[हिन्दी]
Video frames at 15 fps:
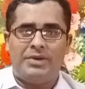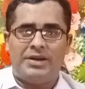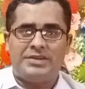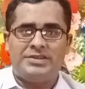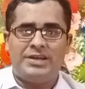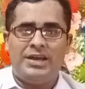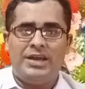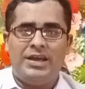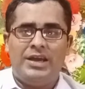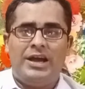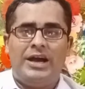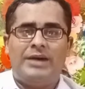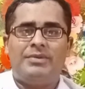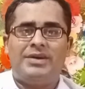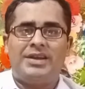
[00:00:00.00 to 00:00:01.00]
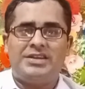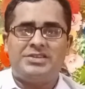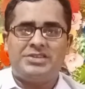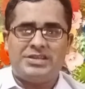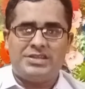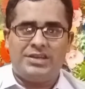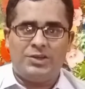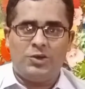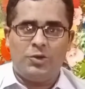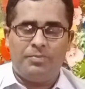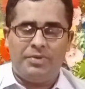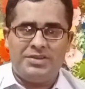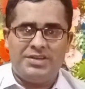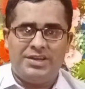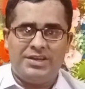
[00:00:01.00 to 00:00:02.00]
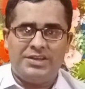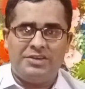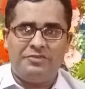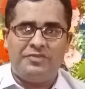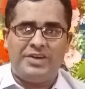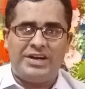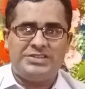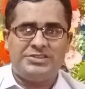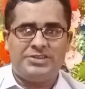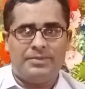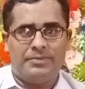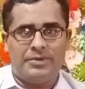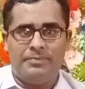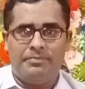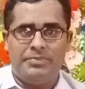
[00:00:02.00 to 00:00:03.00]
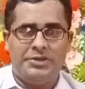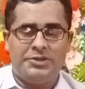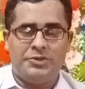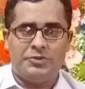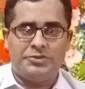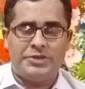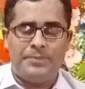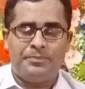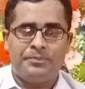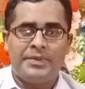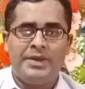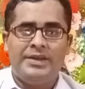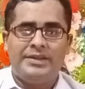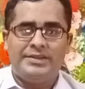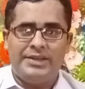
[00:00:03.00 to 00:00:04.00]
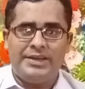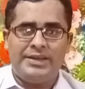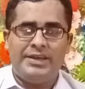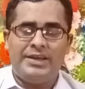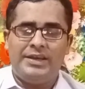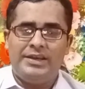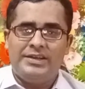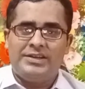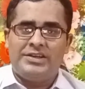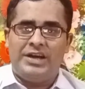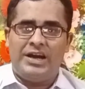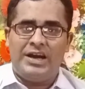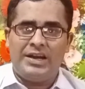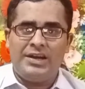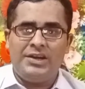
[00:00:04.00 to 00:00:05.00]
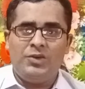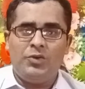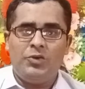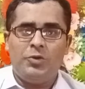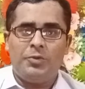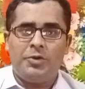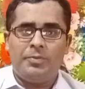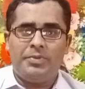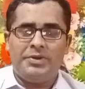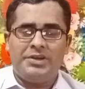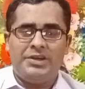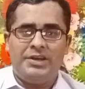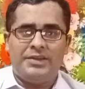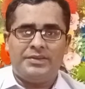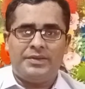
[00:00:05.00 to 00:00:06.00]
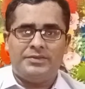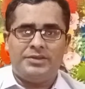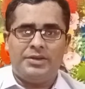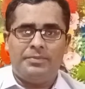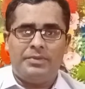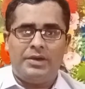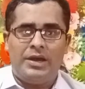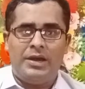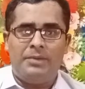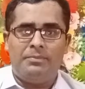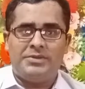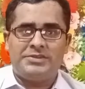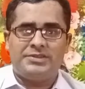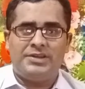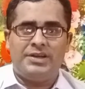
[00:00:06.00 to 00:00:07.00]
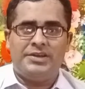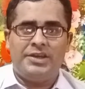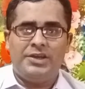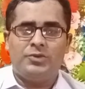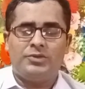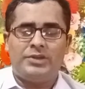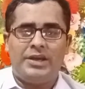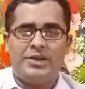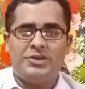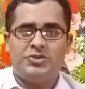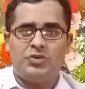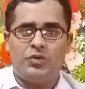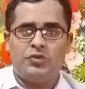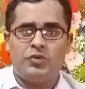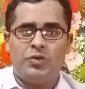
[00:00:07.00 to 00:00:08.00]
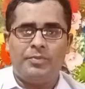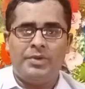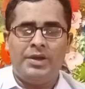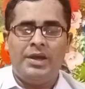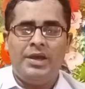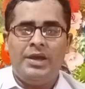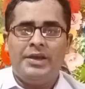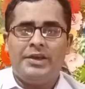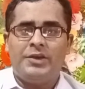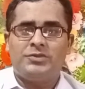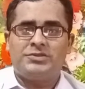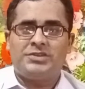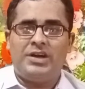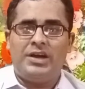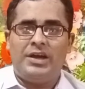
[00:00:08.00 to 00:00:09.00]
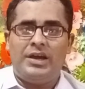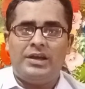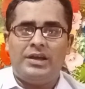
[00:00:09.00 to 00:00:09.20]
बढ़ जाएँ हमारे चैनल के ऊपर यानी कि वास्ट टाइम कंप्लीट हो जाए देखिए हर न्यू यूट्यूबर के लिए सबसे अहम मसला यही होता है कि शुरू शुरू में कि उसका